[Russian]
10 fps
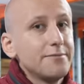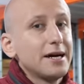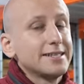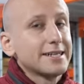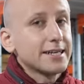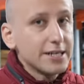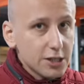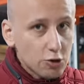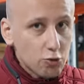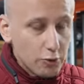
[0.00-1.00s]
снимать
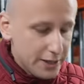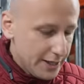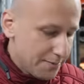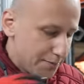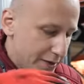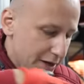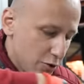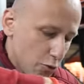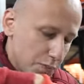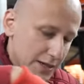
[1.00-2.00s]
крышку и
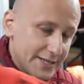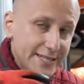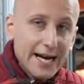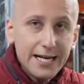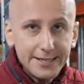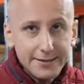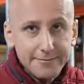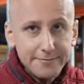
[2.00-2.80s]
переуплотнять.